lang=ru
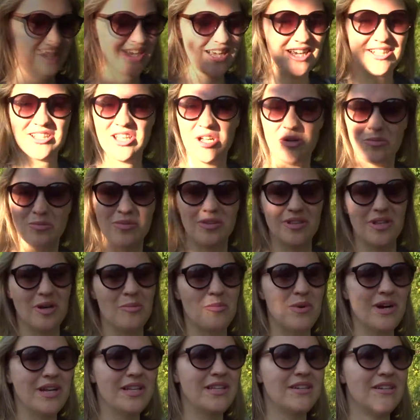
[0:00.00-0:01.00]
Когда я была
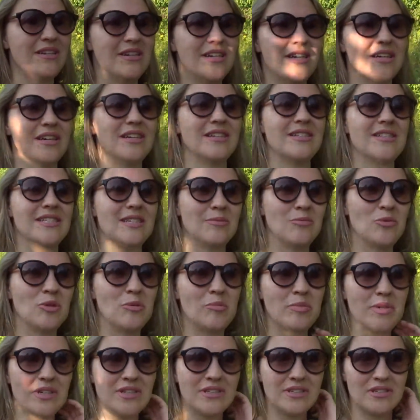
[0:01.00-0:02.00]
маленькая, со мной
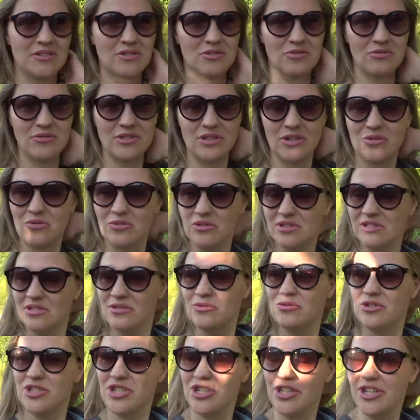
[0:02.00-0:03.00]
произошел такой
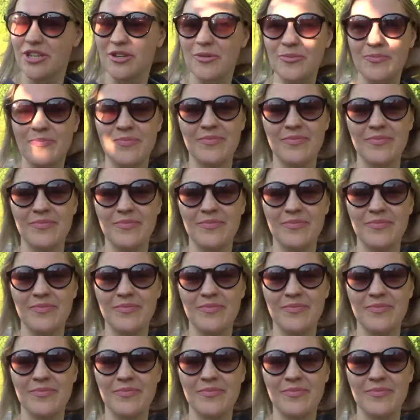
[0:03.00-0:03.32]
случай.